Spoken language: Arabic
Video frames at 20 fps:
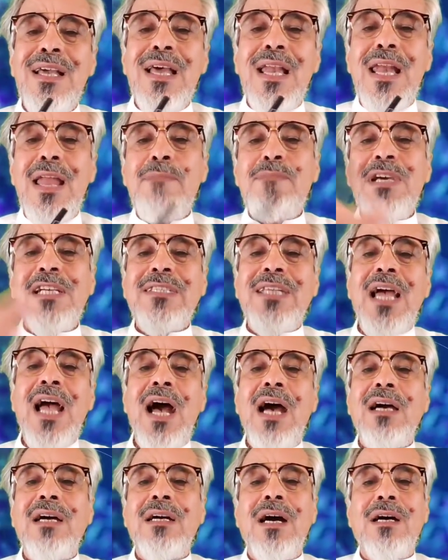لم
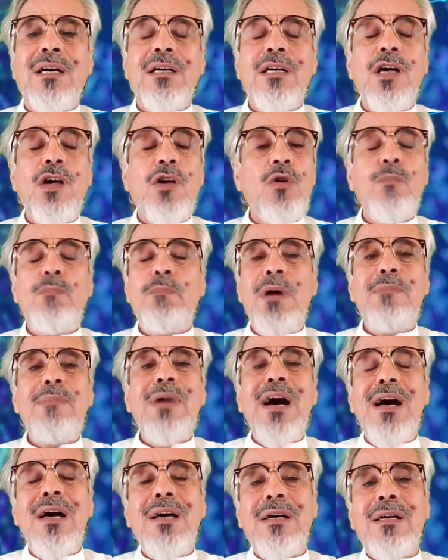يتحقق
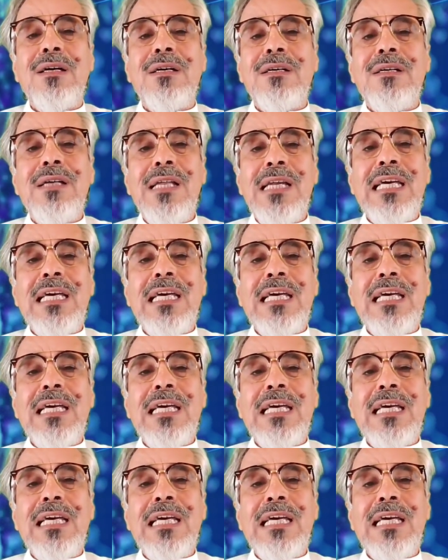ربما آه،